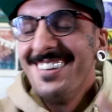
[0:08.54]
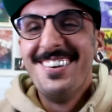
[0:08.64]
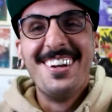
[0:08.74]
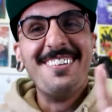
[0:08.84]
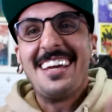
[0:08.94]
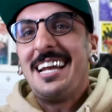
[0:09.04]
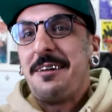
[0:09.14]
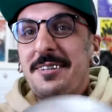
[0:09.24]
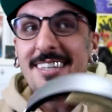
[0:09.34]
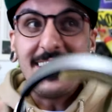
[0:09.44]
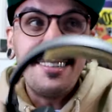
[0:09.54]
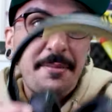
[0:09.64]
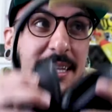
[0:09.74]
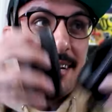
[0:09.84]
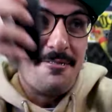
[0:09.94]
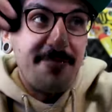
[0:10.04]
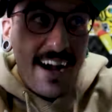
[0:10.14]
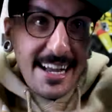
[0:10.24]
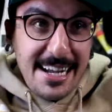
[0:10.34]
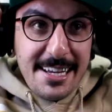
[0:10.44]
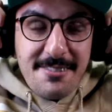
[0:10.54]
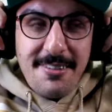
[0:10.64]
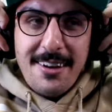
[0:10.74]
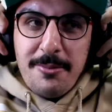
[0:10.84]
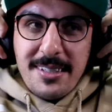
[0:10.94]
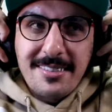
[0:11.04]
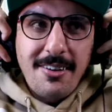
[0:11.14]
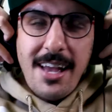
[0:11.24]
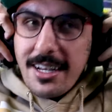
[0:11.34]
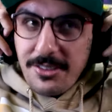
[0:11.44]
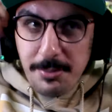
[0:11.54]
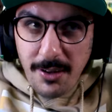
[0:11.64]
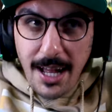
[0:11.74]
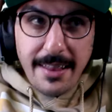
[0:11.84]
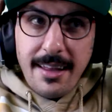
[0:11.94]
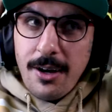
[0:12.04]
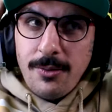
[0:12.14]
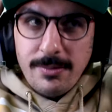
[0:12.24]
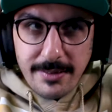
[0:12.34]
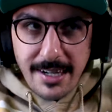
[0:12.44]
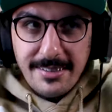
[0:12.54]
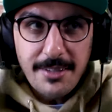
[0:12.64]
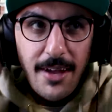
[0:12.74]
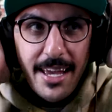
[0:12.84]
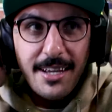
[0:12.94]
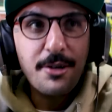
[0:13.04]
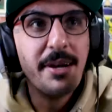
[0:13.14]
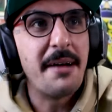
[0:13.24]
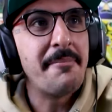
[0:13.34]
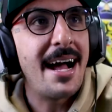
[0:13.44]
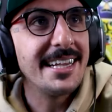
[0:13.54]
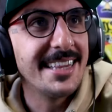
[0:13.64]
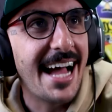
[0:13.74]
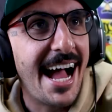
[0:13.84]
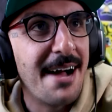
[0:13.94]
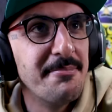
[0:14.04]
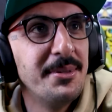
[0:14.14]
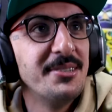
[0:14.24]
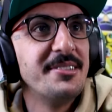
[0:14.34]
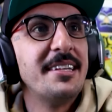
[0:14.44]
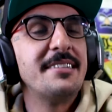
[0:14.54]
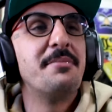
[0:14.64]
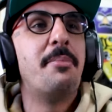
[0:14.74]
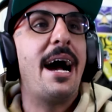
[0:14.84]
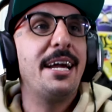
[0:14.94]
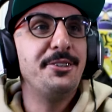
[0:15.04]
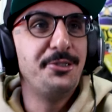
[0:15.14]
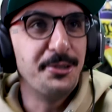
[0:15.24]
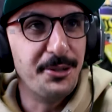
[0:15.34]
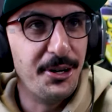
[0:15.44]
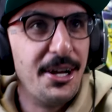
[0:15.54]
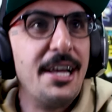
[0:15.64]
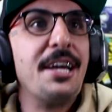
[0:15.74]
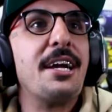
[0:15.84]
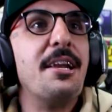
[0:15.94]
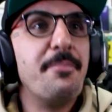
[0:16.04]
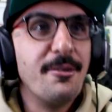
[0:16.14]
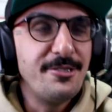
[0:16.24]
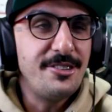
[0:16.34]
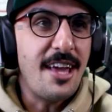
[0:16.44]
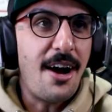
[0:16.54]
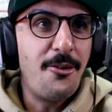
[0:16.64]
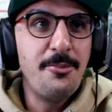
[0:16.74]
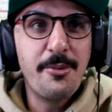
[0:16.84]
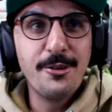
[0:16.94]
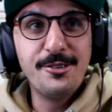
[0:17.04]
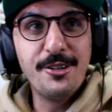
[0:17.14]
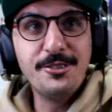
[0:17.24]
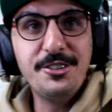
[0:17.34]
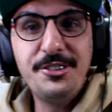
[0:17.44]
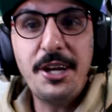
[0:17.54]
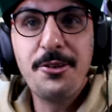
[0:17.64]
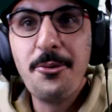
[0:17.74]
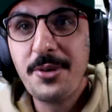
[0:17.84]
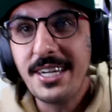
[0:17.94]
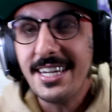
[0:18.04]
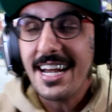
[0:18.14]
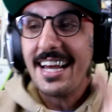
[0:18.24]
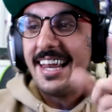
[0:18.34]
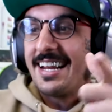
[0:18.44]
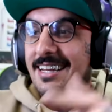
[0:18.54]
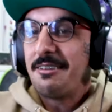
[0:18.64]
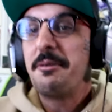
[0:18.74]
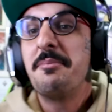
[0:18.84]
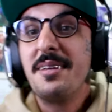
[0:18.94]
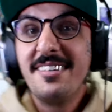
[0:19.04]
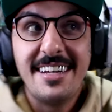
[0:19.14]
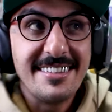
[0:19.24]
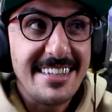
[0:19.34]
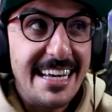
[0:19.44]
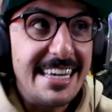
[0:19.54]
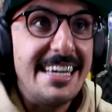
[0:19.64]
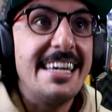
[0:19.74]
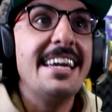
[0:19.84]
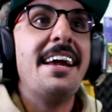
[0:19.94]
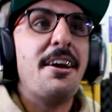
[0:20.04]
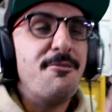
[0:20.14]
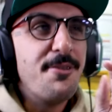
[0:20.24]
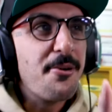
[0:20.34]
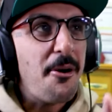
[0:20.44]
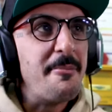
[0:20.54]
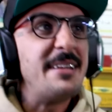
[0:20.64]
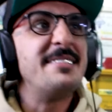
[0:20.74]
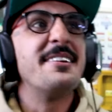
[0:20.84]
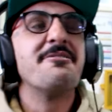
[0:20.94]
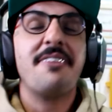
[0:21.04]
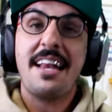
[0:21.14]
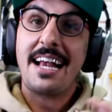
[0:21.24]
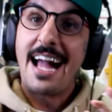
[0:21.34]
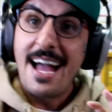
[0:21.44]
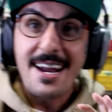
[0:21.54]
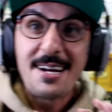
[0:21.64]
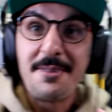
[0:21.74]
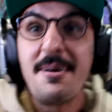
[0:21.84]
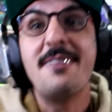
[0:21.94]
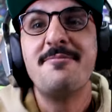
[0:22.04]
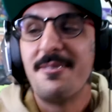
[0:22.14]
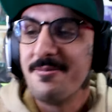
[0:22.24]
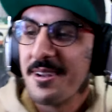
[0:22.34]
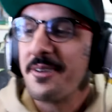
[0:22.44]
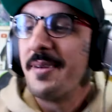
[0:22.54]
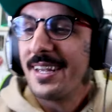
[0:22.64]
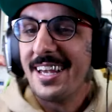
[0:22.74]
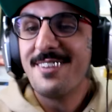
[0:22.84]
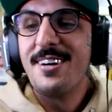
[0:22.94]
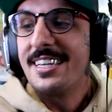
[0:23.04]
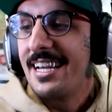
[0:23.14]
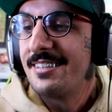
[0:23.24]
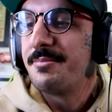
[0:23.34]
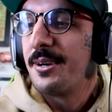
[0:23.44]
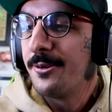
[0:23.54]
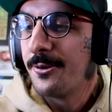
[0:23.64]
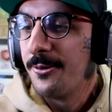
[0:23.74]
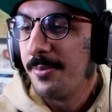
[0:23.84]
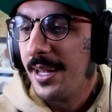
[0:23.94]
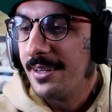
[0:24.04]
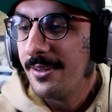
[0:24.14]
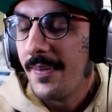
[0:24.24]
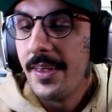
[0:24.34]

Meu nome é Guilherme 13, da faca e vai começar um react boladão, trazendo aí Kunamata, Business Baixo clipe oficial, produção de Jay Dongui. A galera tava me pedindo essa daqui. Vi o comecinho, falei, caramba, vamos ver como é que é que vai estar tá esse bagulho completo.